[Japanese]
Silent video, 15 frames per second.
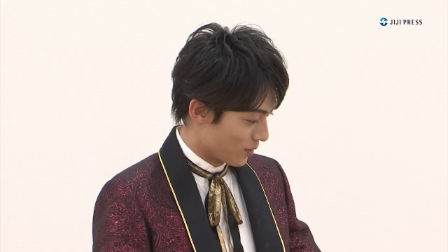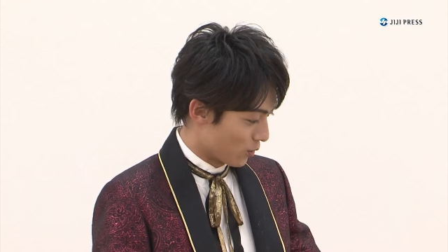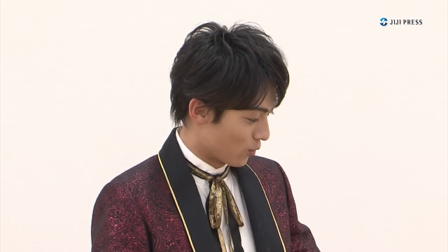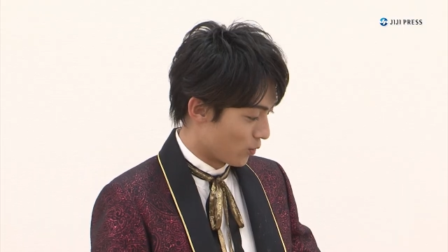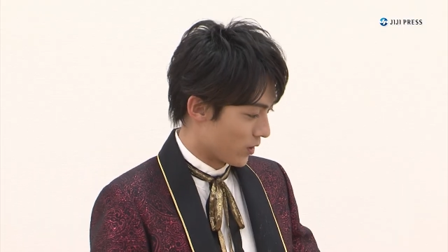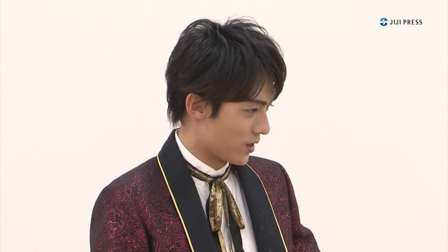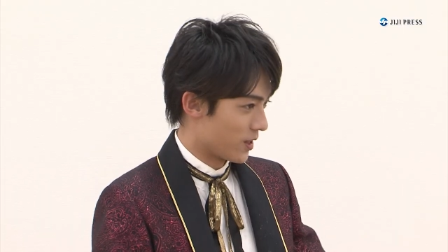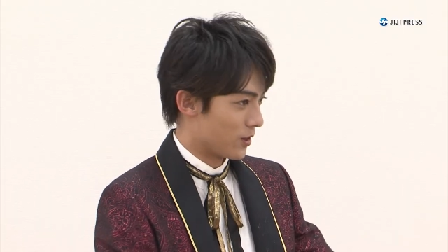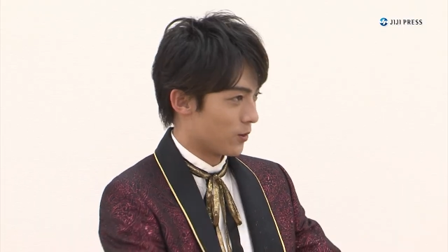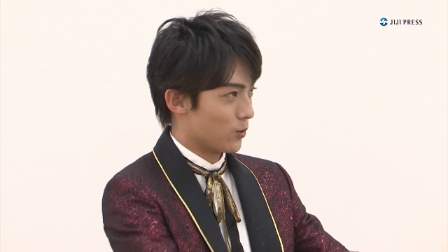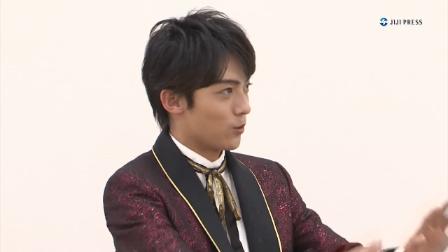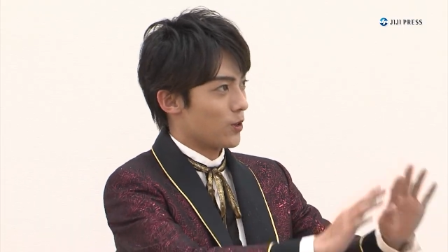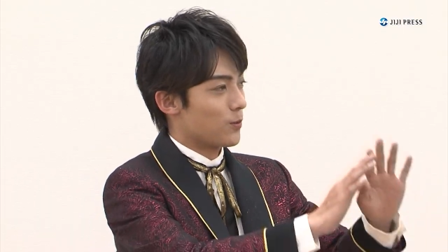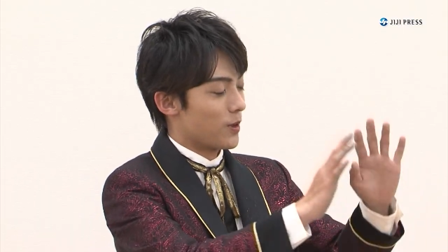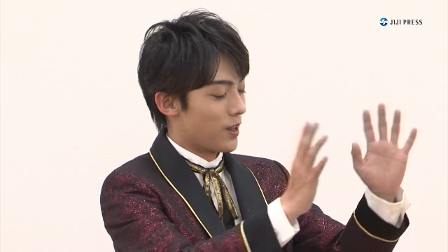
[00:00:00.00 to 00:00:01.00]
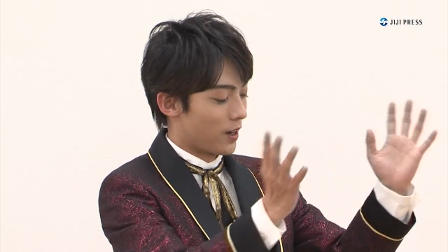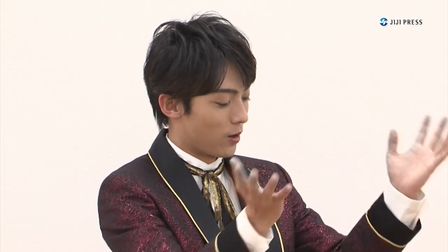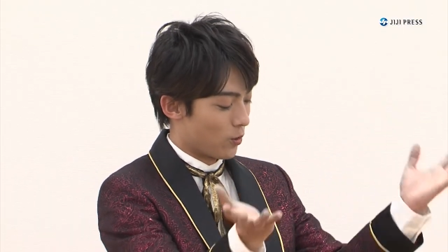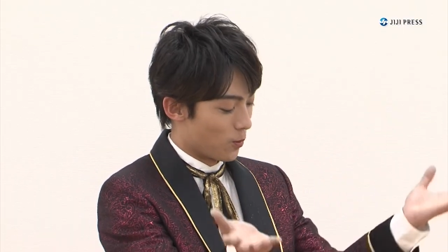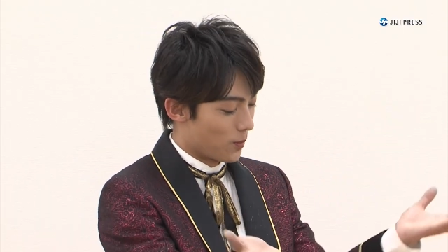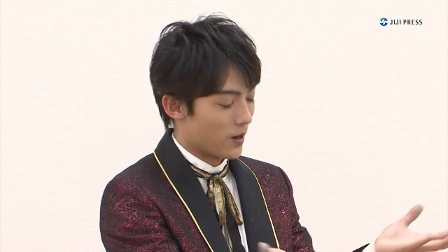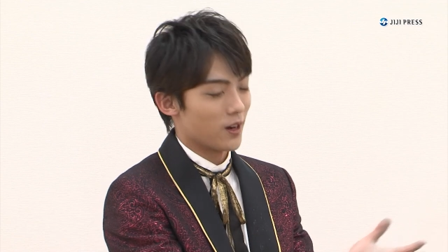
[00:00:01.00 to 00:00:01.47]
まあ、こうエデンといえばなん
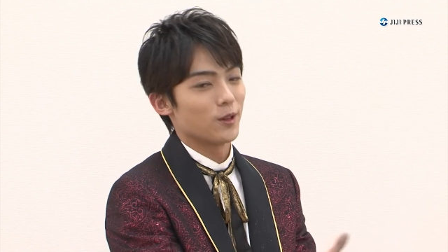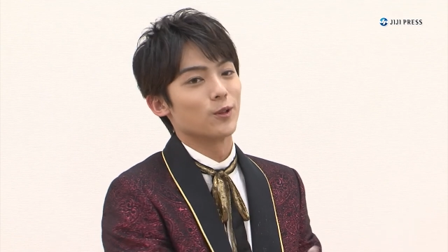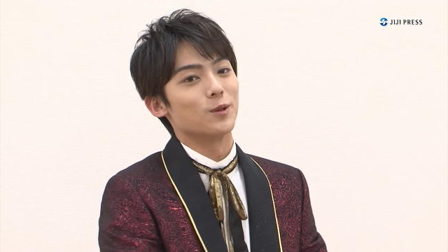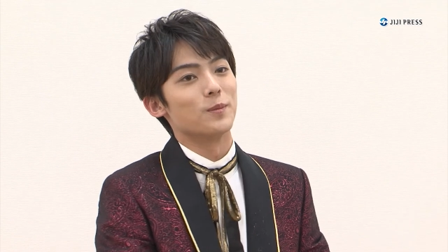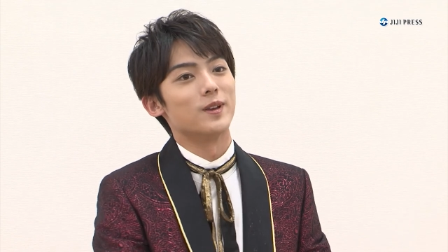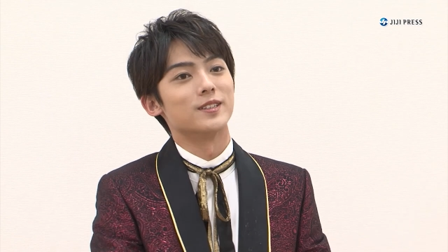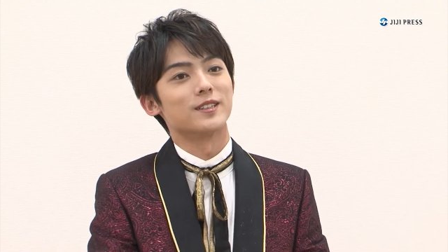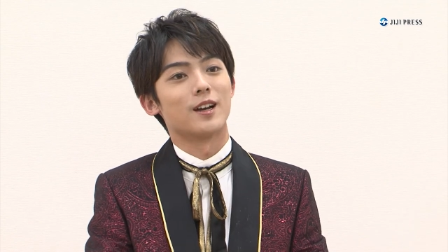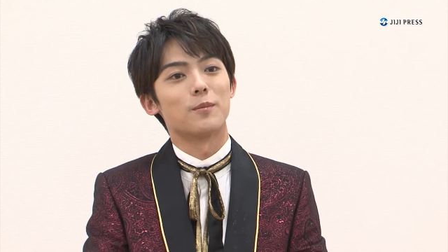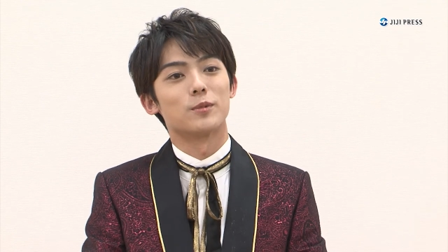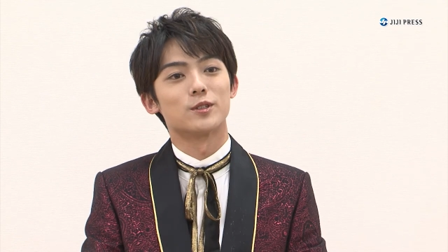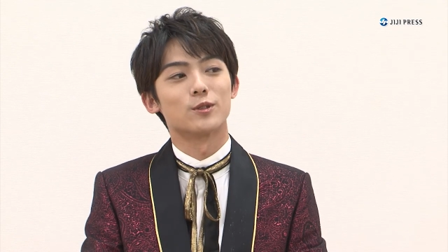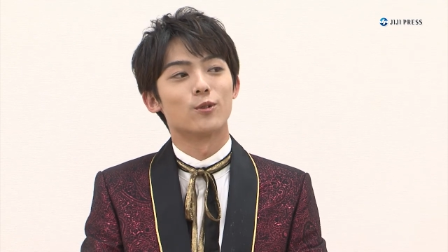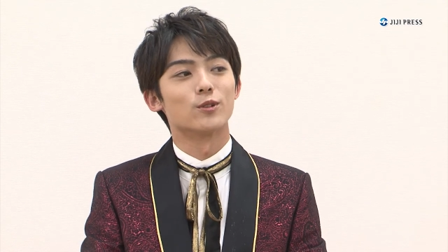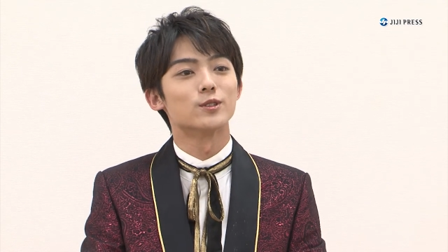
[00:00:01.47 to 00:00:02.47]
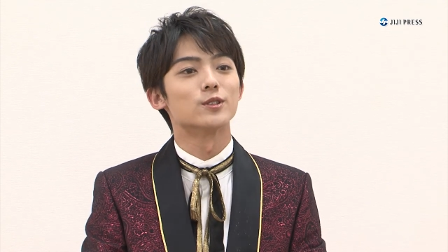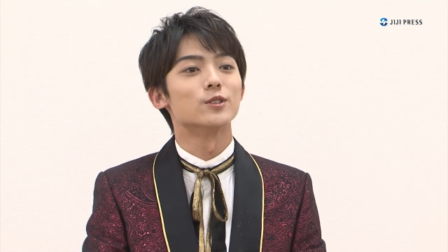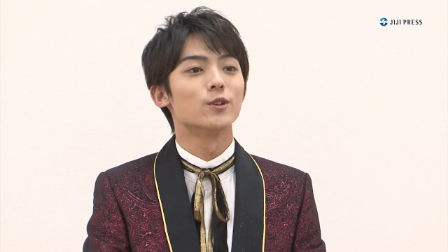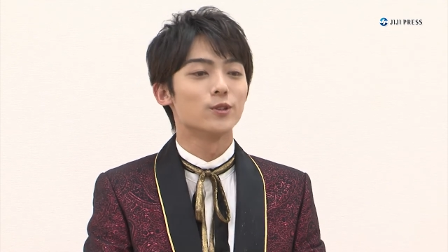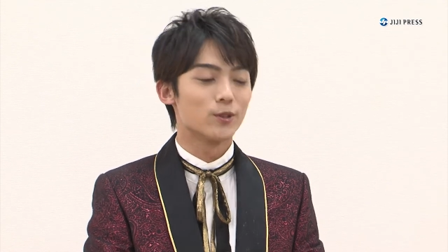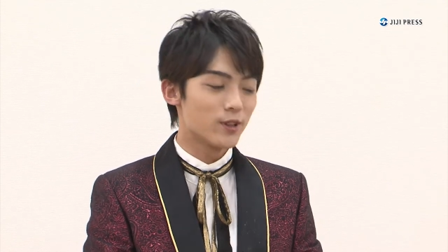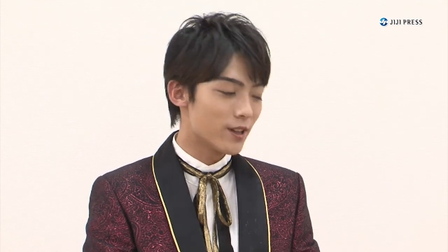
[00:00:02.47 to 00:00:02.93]
かこうバラのイメージがやっぱすごく
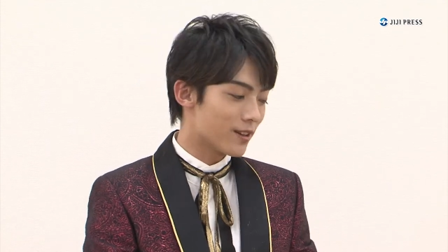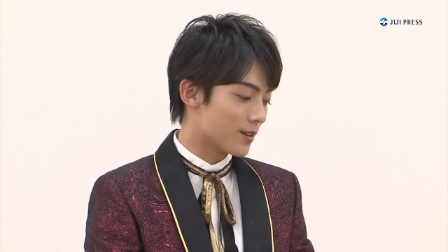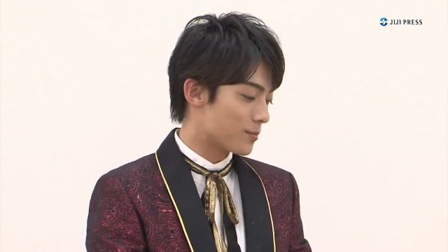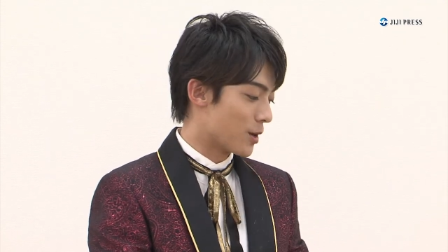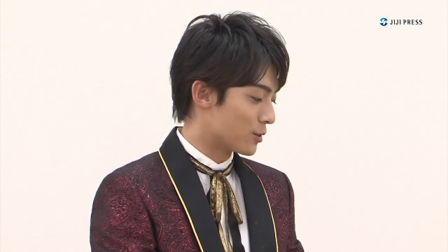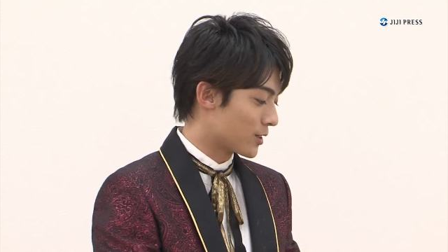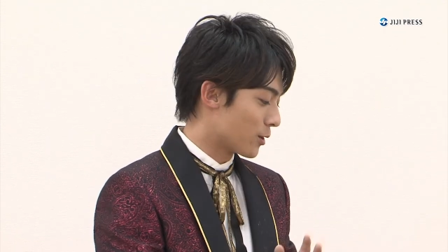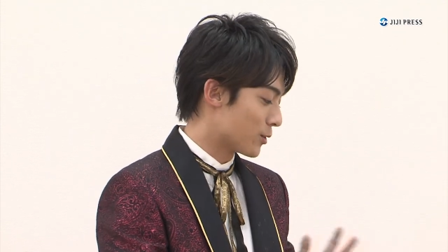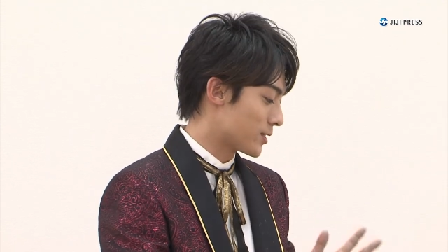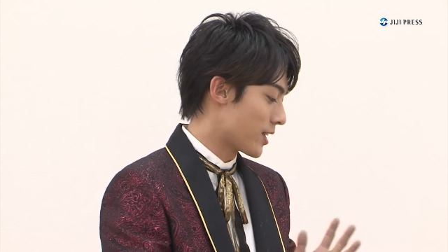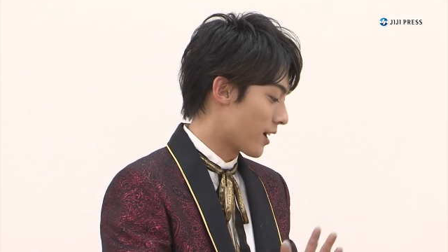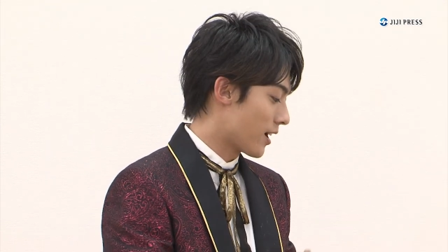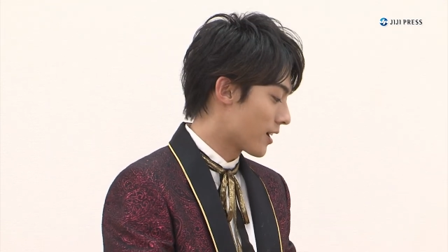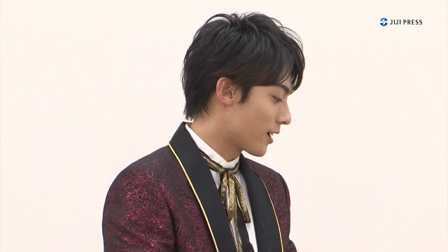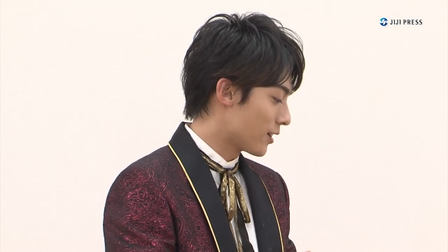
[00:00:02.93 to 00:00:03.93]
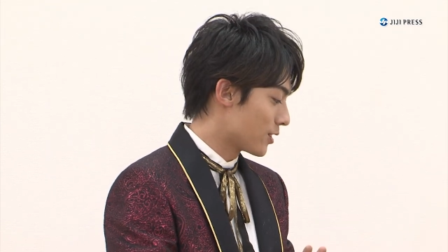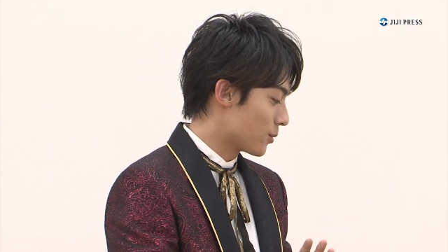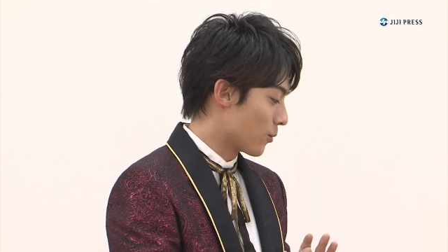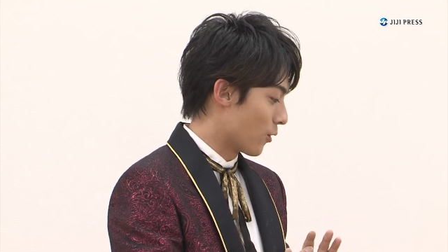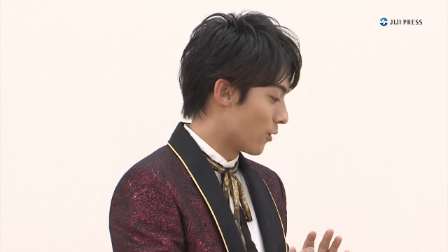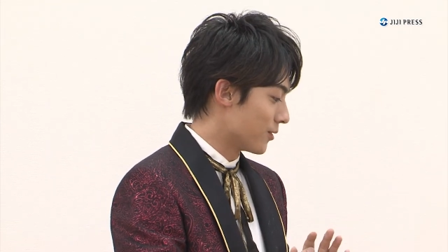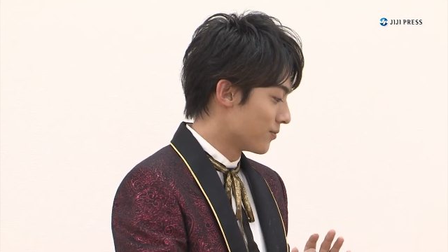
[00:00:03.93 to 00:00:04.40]
強いので、まあ、歌の世界観に
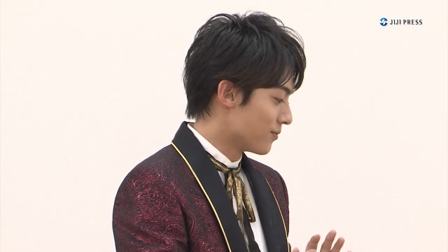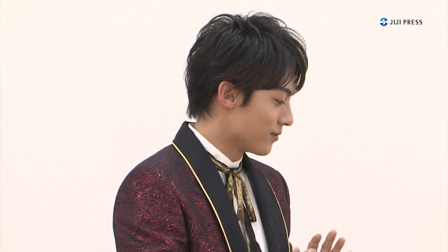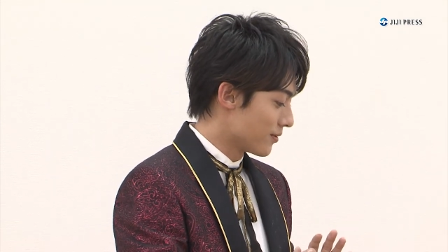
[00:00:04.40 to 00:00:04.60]
も